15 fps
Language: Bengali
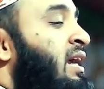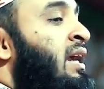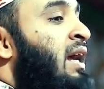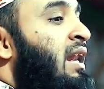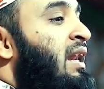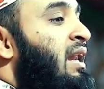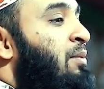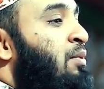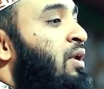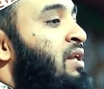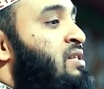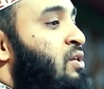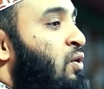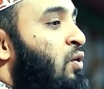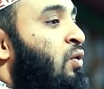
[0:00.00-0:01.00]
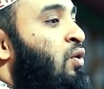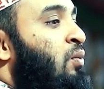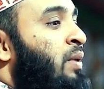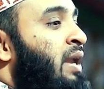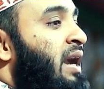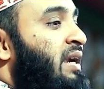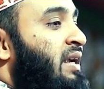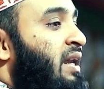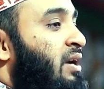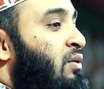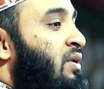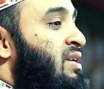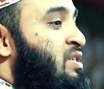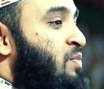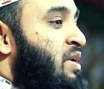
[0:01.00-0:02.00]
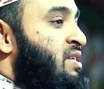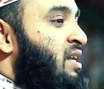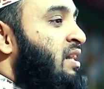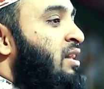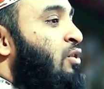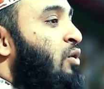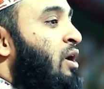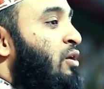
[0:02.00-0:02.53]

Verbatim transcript: আছে আল্লাহ বলেছে ও নবী একটা করে স্পেশাল